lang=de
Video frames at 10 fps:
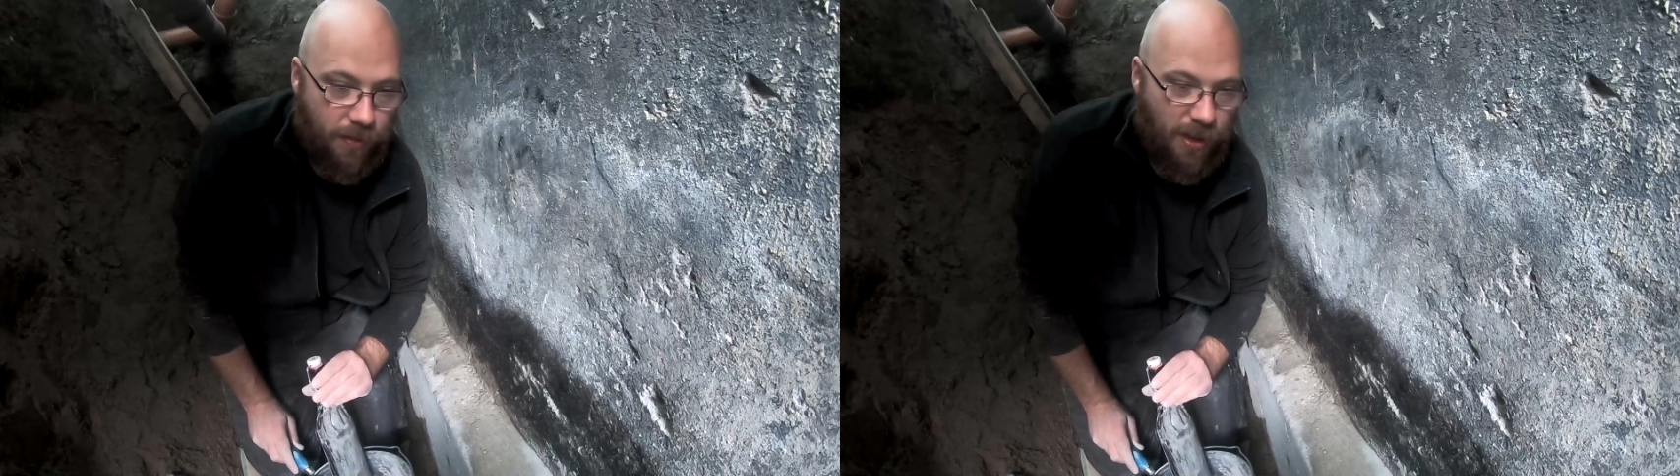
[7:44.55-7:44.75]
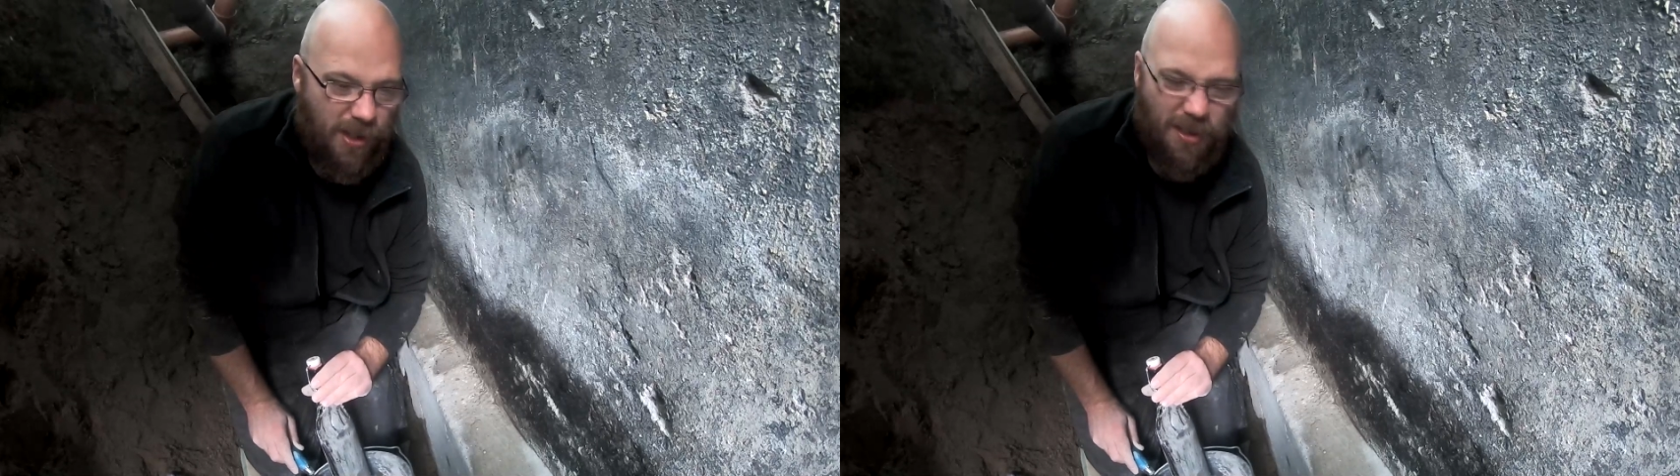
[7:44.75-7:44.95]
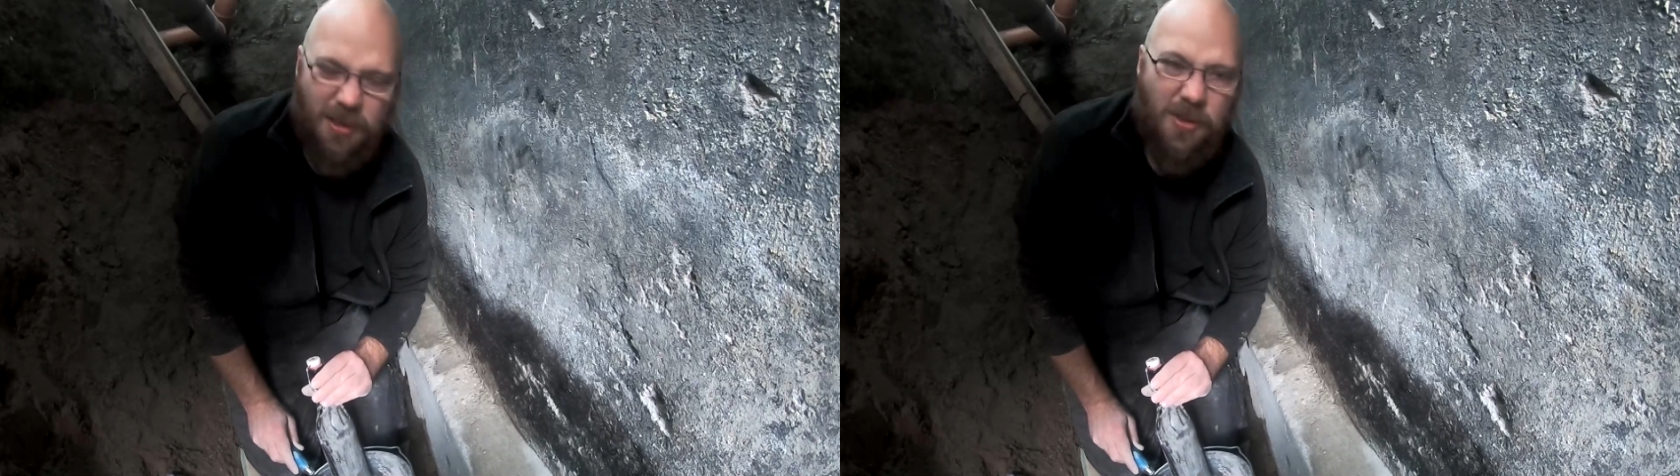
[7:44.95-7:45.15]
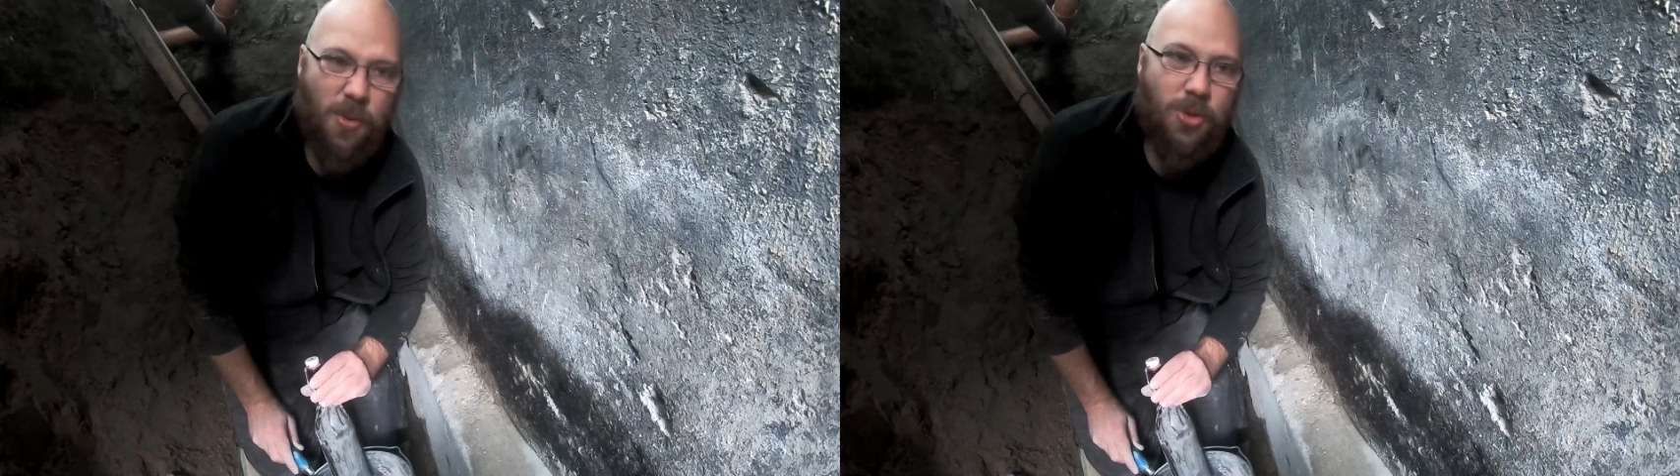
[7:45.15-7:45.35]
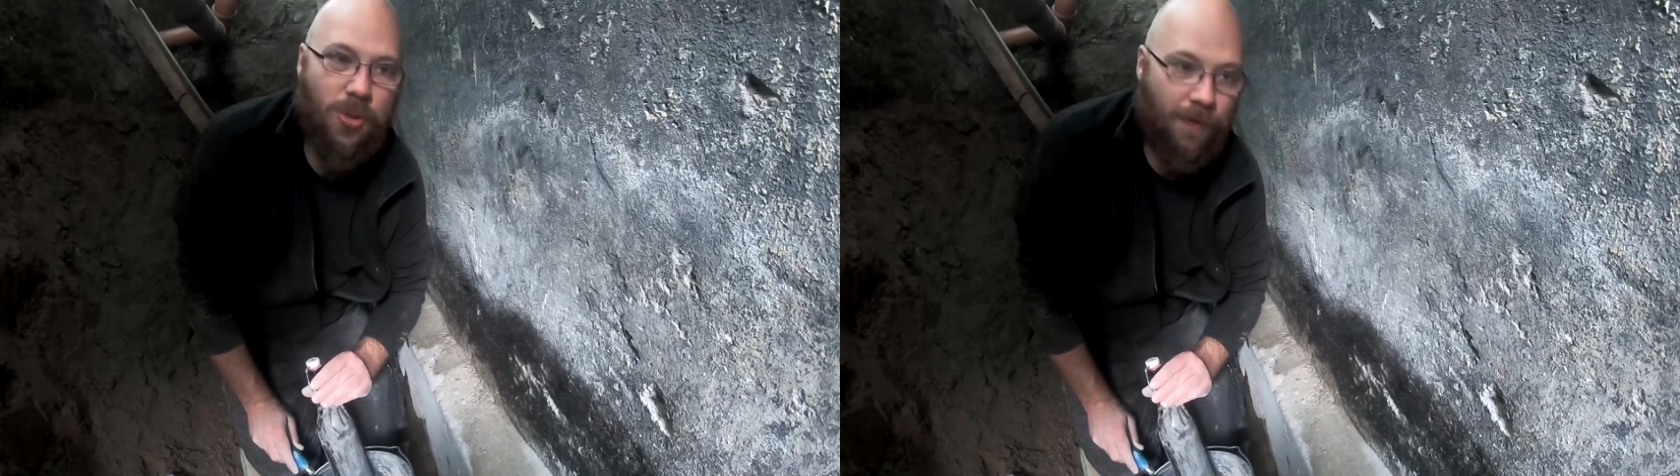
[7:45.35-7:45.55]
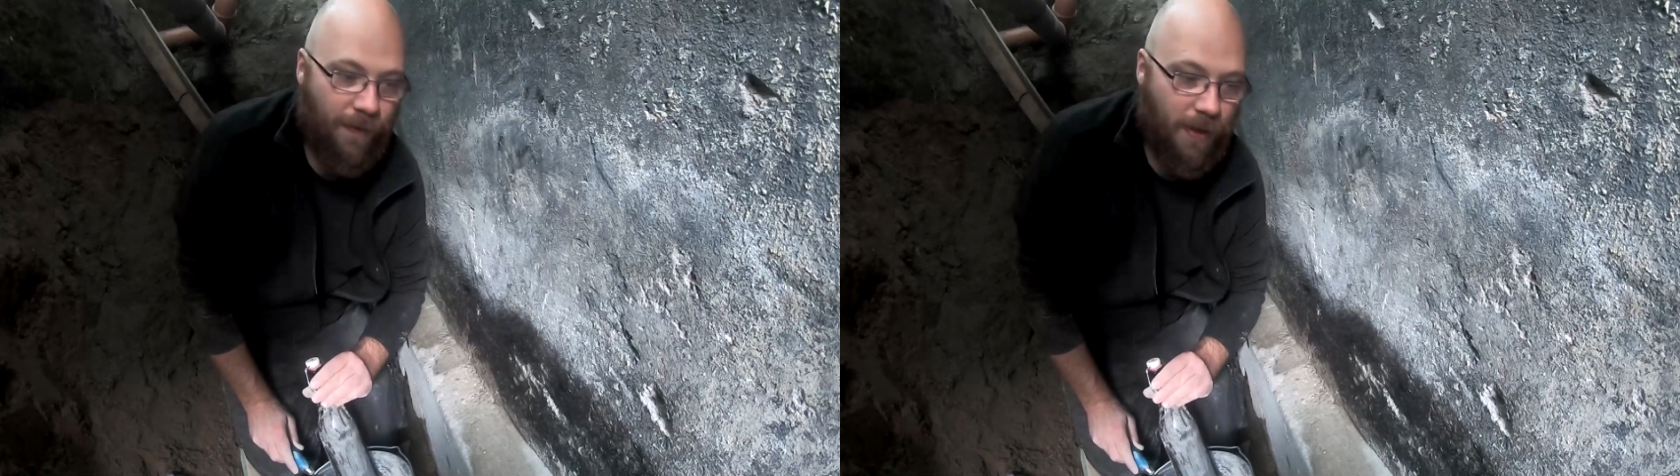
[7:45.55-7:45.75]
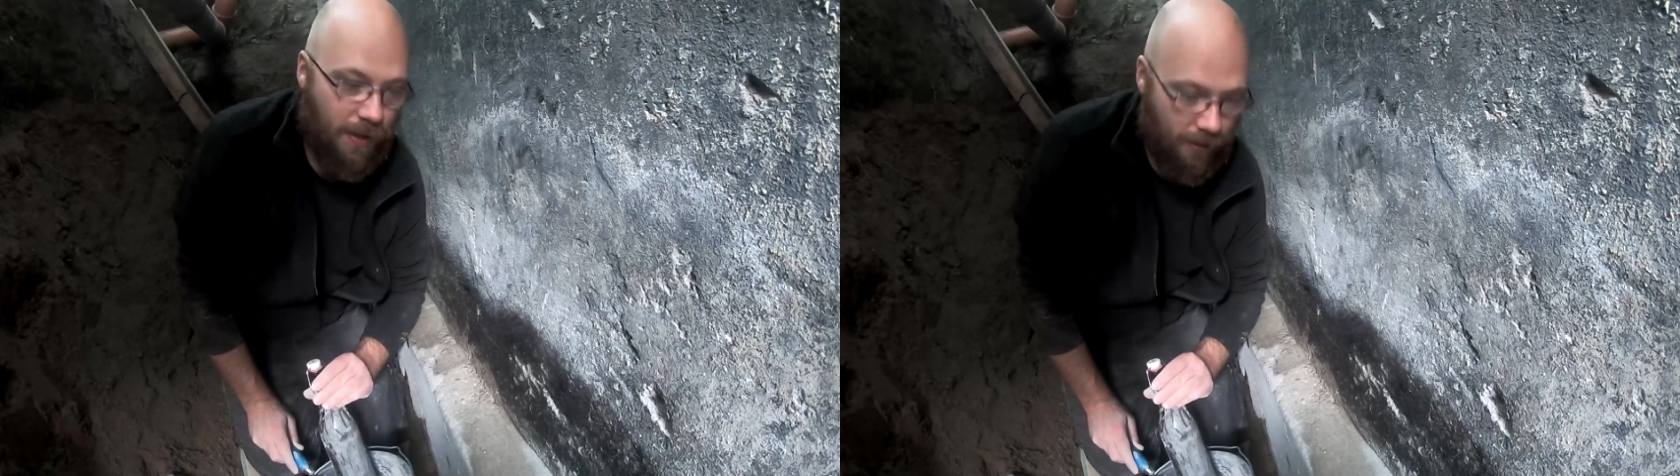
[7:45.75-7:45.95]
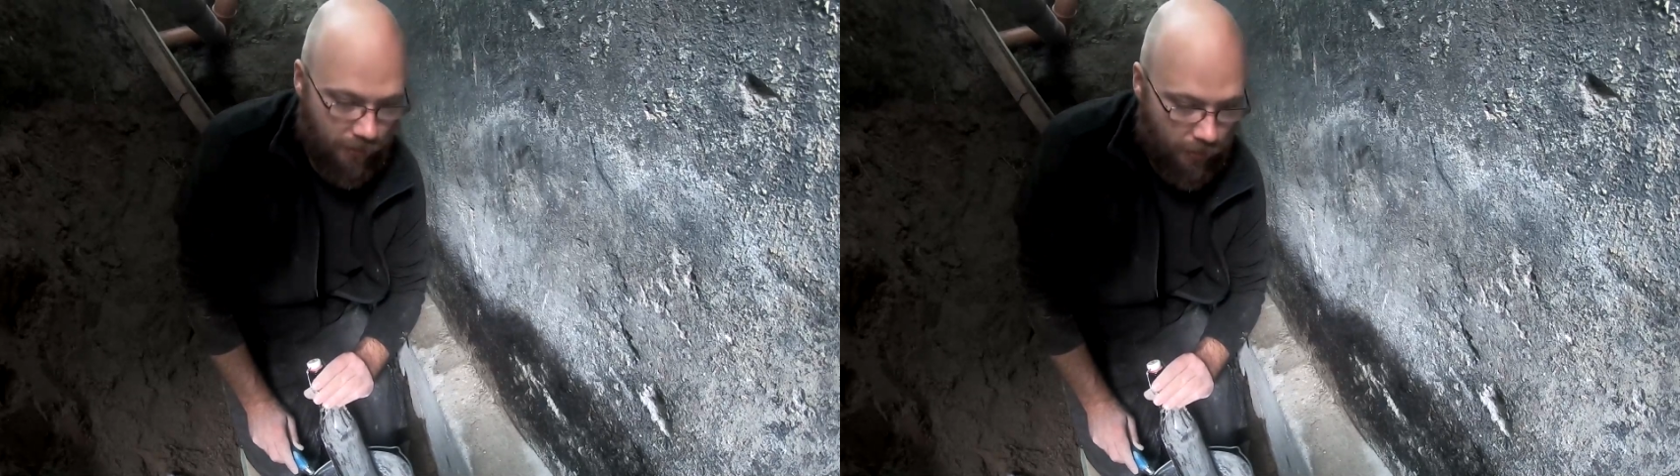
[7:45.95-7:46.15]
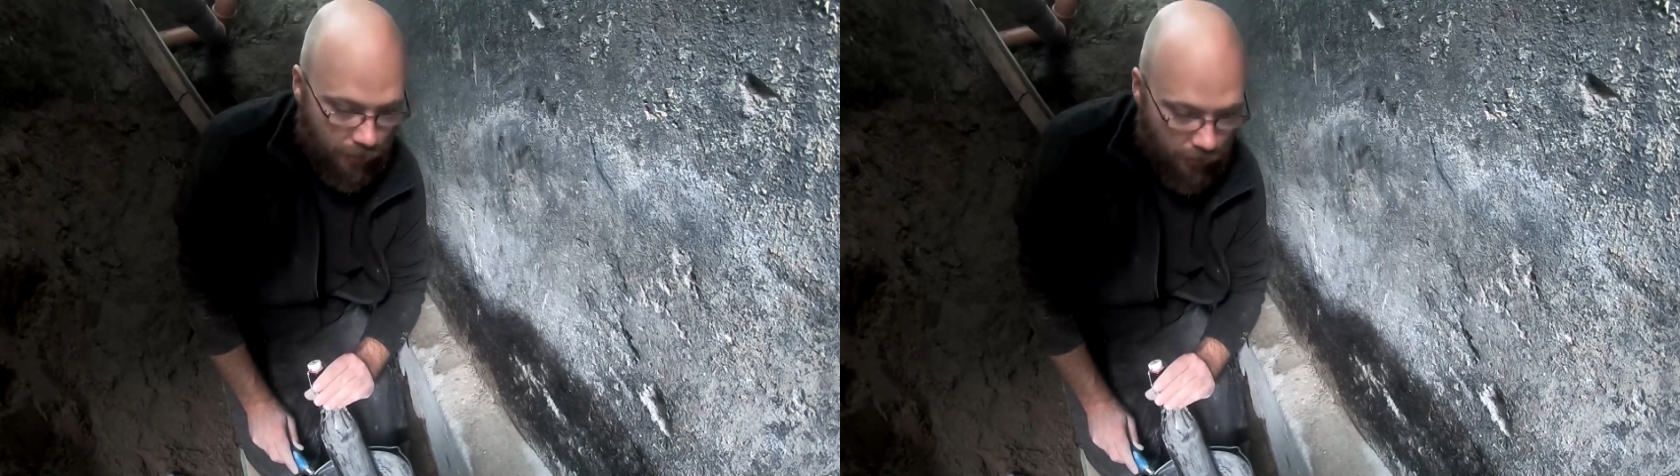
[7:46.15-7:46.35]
geht das nicht so schön, finde ich.